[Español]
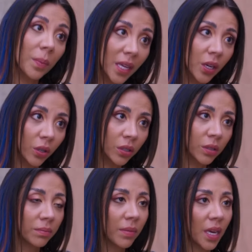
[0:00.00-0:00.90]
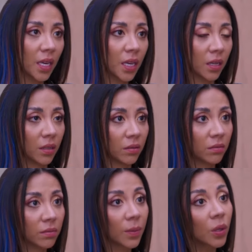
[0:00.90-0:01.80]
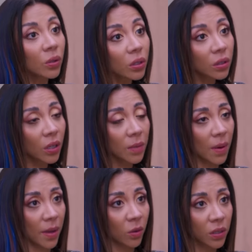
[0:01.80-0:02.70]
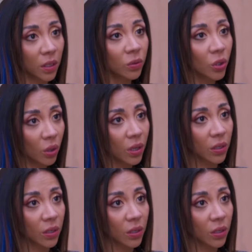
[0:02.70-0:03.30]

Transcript: médico, me, me vio un doctor y me mandó a hacer un chorro de